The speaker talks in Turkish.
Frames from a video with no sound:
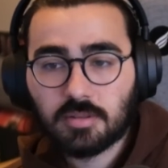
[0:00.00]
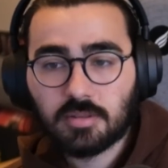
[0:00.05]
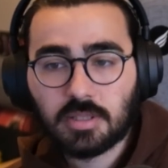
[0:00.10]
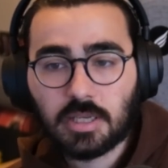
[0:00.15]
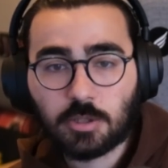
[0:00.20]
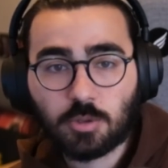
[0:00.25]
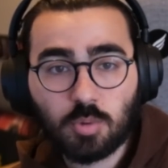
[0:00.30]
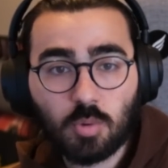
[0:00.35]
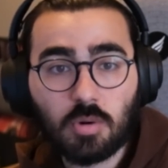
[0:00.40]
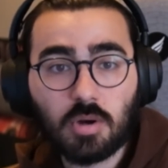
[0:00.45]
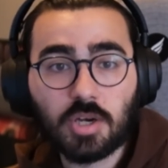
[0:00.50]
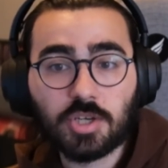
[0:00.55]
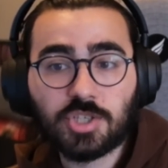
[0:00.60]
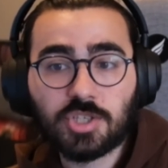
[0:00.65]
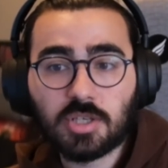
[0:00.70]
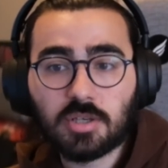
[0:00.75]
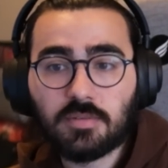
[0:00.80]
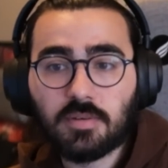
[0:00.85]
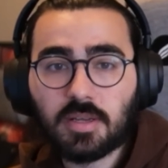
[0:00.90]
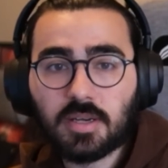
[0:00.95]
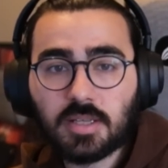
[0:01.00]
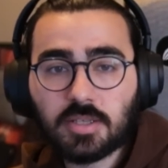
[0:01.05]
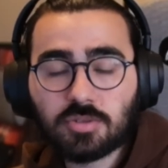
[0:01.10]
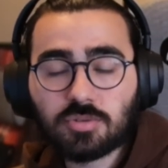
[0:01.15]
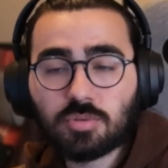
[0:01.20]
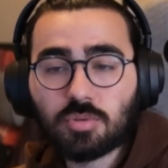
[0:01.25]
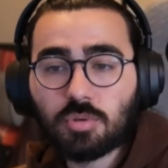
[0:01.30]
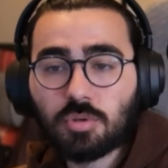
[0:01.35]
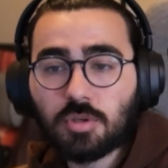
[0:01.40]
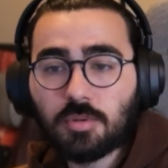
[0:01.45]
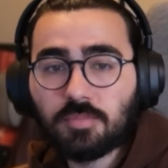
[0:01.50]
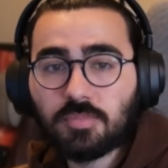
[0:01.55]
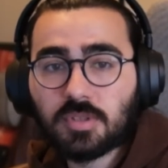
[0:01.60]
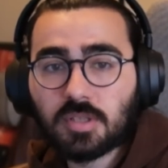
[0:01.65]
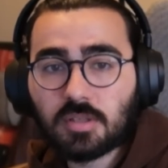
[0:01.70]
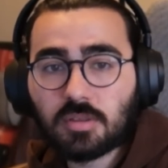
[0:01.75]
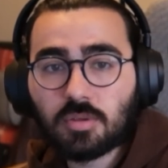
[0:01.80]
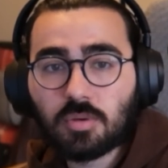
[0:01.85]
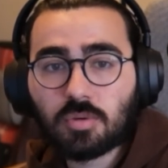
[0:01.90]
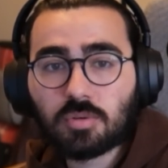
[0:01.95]
Yani çok açık ve ne söylüyorum.
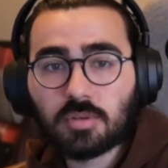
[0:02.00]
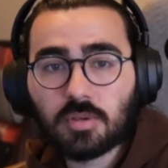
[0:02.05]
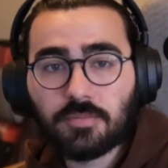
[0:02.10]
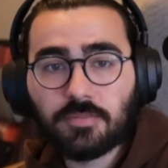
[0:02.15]
TikTok'ta,